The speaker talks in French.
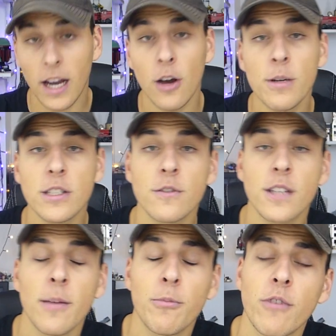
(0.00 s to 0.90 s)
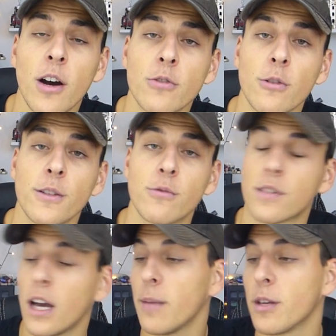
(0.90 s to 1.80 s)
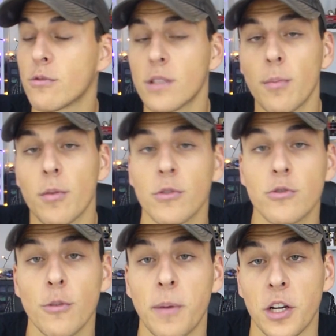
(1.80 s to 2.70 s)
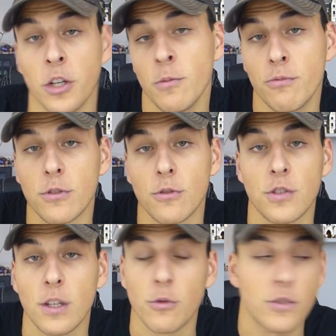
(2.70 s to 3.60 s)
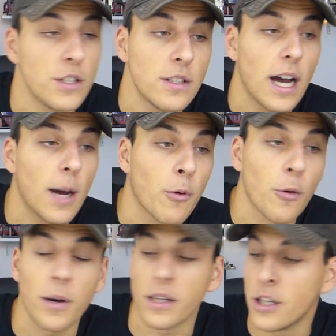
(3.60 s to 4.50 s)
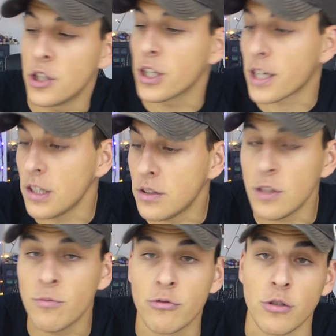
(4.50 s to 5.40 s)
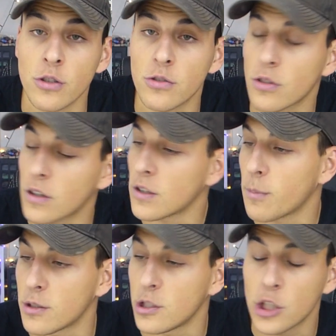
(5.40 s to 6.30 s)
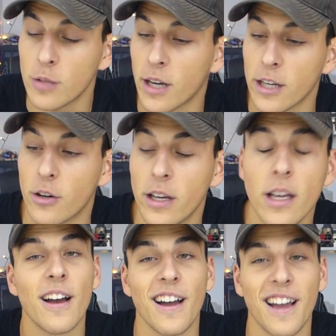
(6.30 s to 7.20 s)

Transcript: Alors où est-ce que vous allez pouvoir retrouver tout ça Eh bien tout simplement sur Bricklink, puisque c'est le site approprié. J'ai créé une petite boutique, c'était très sympathique, j'ai bien rigolé, euh,